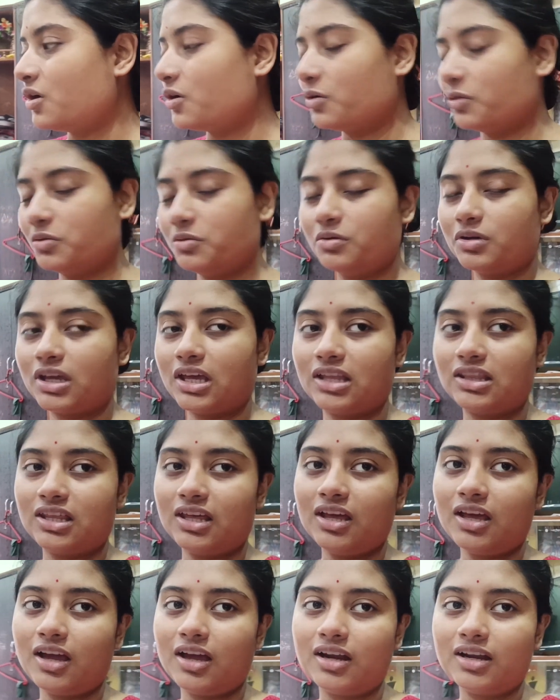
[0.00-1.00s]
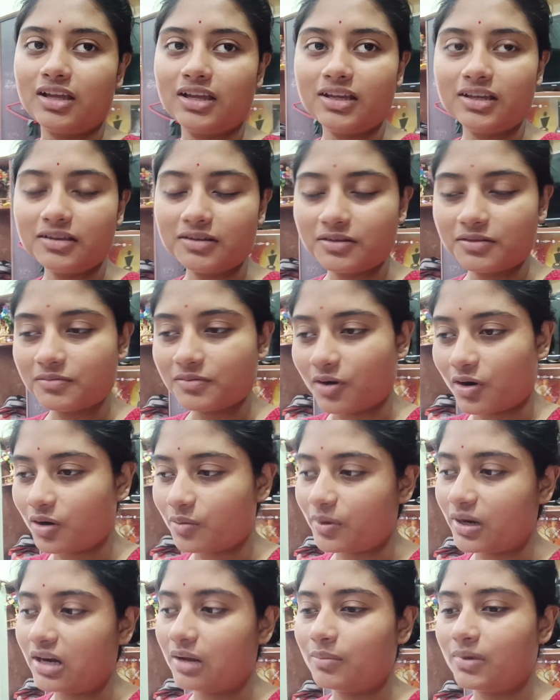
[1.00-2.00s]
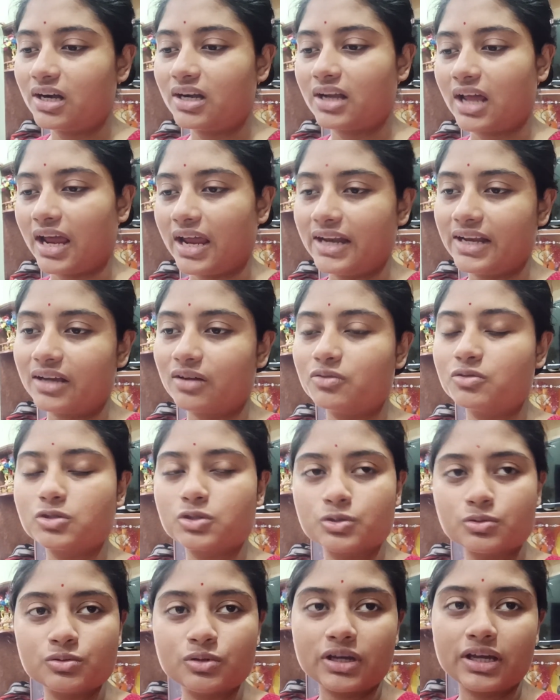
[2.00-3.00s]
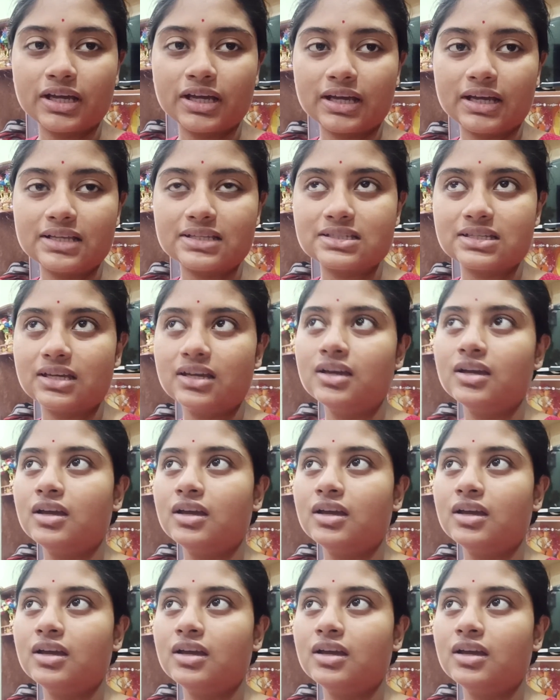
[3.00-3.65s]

রোদ্দুর খেতে আর এই নর্মাল আমার ডায়েট এখন শুরু হয়ে গেছে